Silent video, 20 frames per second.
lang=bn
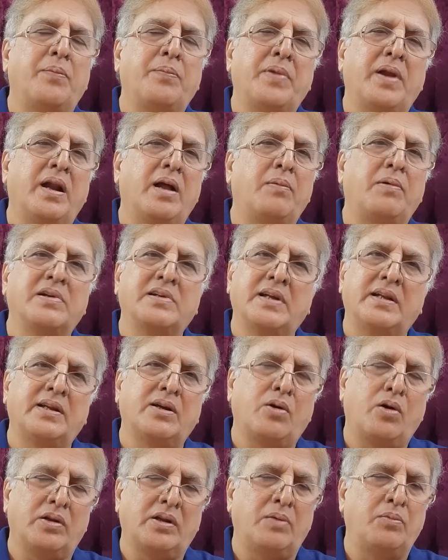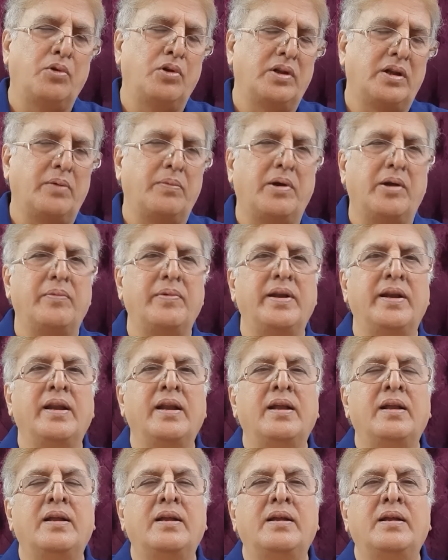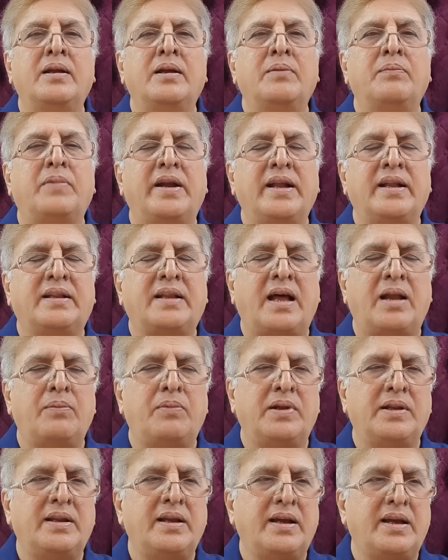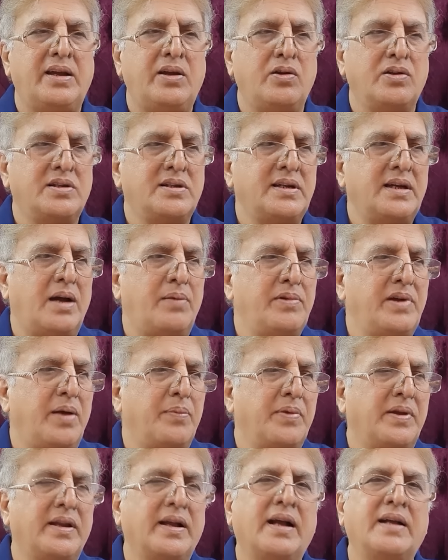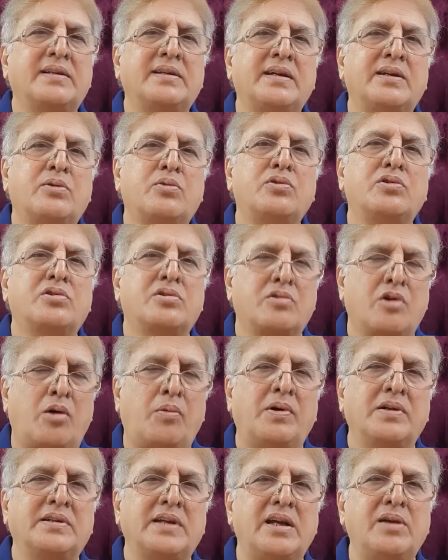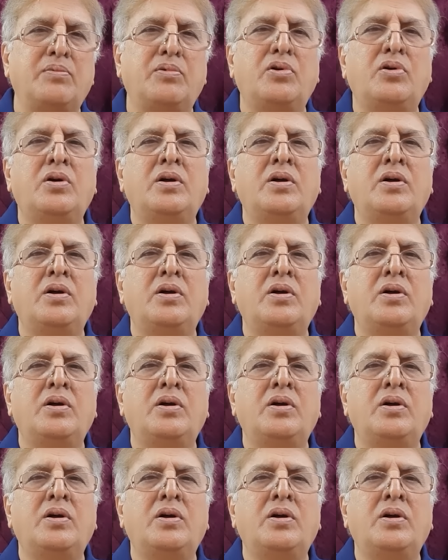আপনারা আমার সাথে কথা বলতে পারবেন মানে তার মধ্যে কি হচ্ছে আমি আপনাদের কাছে একটু ক্ষমা চাইব